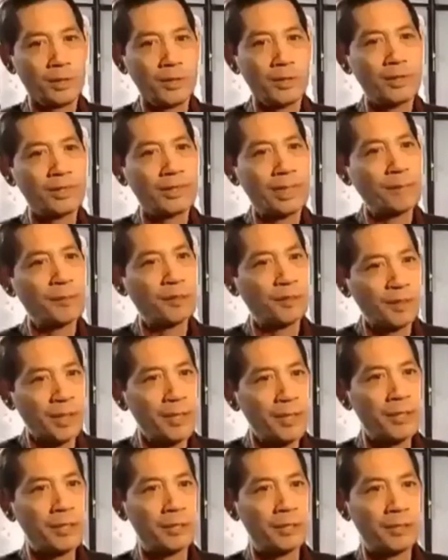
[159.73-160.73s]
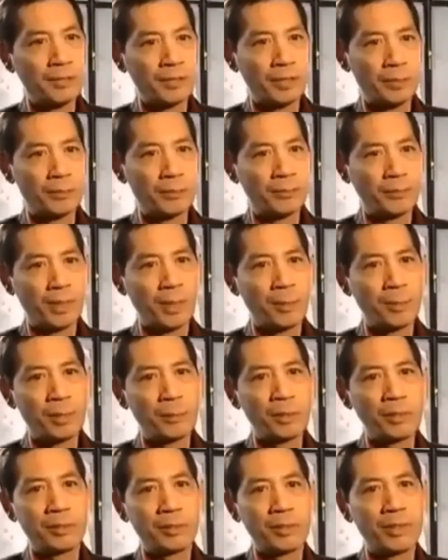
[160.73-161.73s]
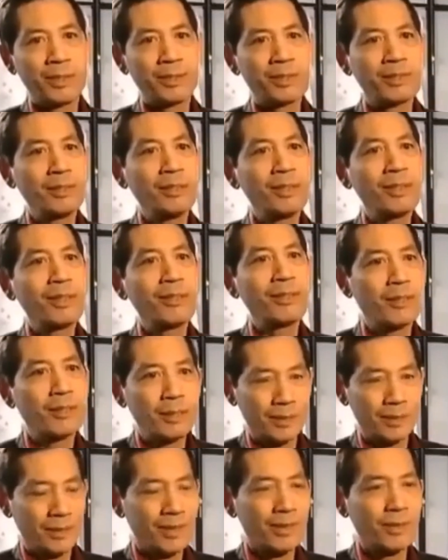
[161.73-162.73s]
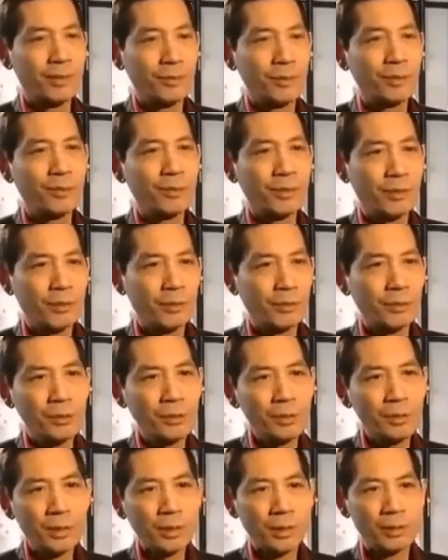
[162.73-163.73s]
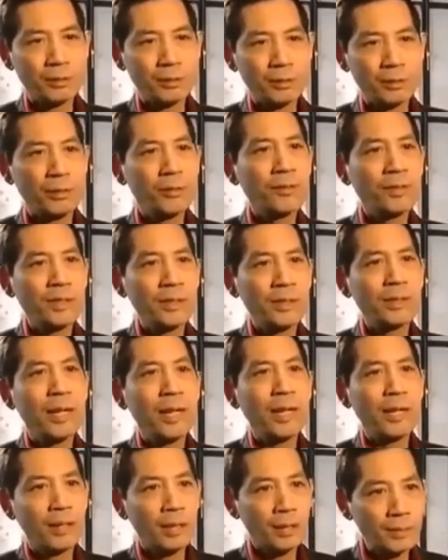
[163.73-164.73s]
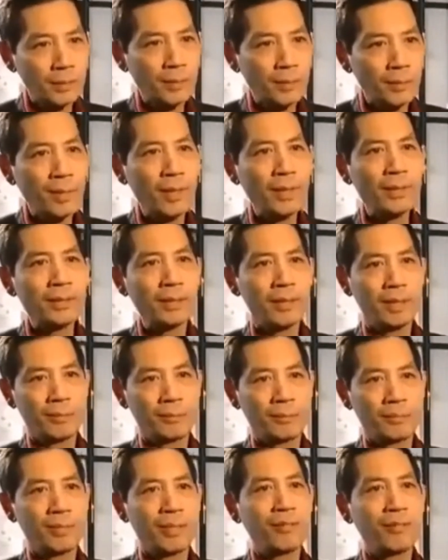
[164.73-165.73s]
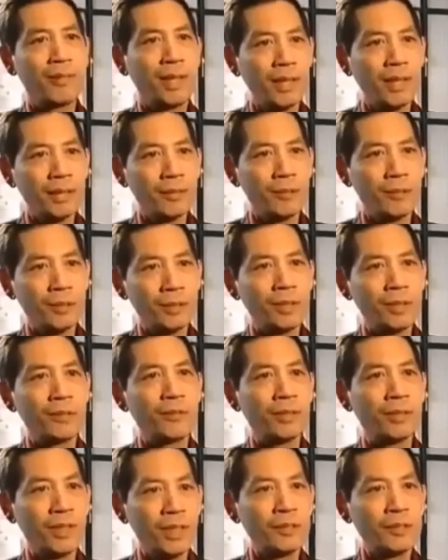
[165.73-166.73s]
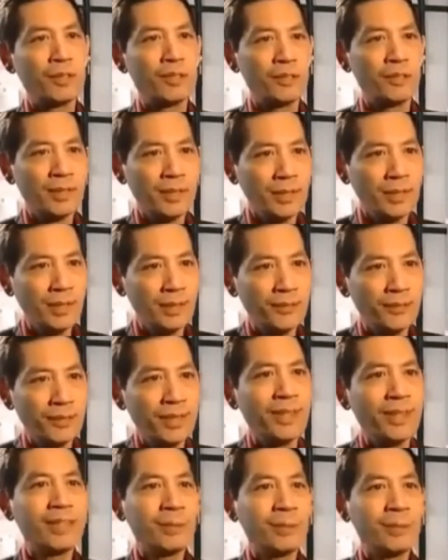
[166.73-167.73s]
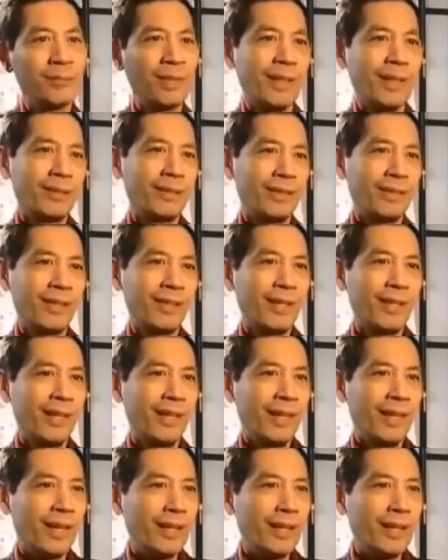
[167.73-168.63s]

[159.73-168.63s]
Politik ist selbstverständlich getrieben, aber die Politik ist nicht Gänsefüßen schuld daran, sondern wir sind gemeinsam verantwortlich für das, was wir wir in diesem Land